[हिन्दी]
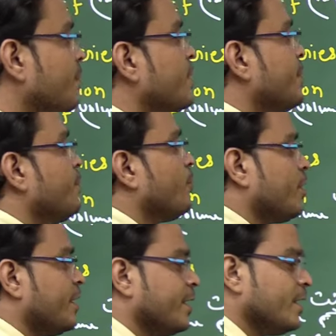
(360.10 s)
नंबर भी
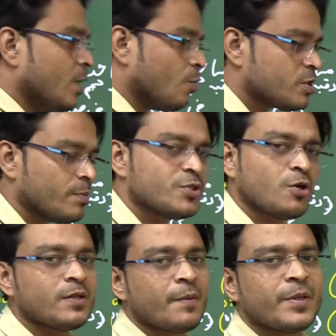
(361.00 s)
इंपॉर्टेंट है कुछ
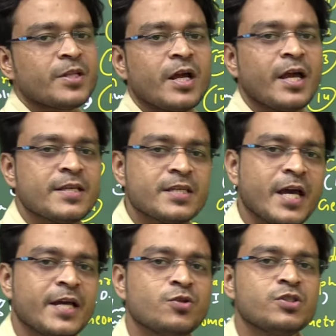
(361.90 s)
चौदह पंद्रह ऐसे
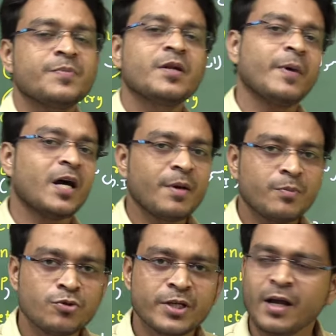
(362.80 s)
है जो चैप्टर बार बार
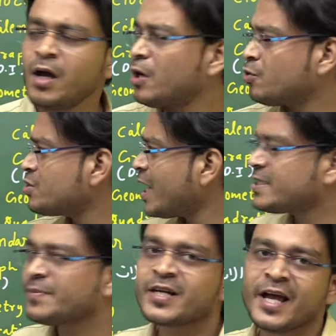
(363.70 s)
पूछ रहा है और दो चार
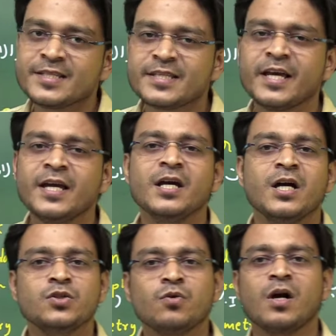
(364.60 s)
चैप्टर ऐसे हैं
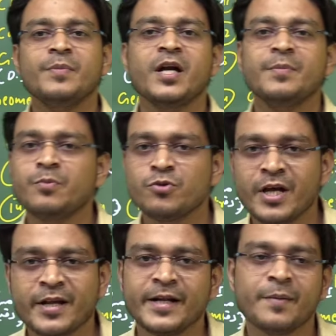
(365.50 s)
जो कभी कभी पूछा
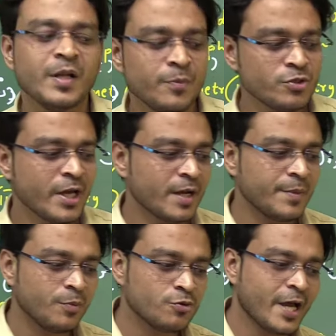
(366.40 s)
रैंडमली पूछा है कभी
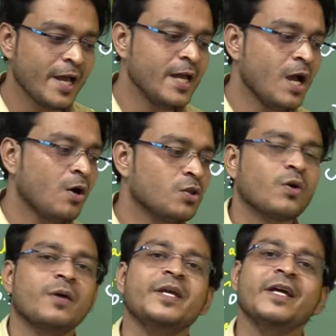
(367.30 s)
पूछा है तो
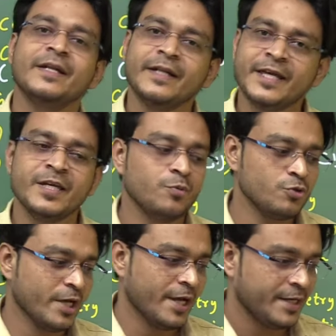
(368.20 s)
कभी नहीं
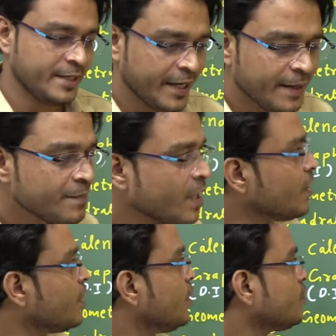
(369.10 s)
पूछा है ठीक है
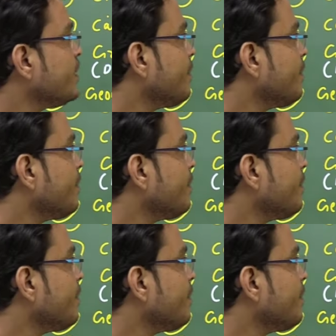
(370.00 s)
तो ये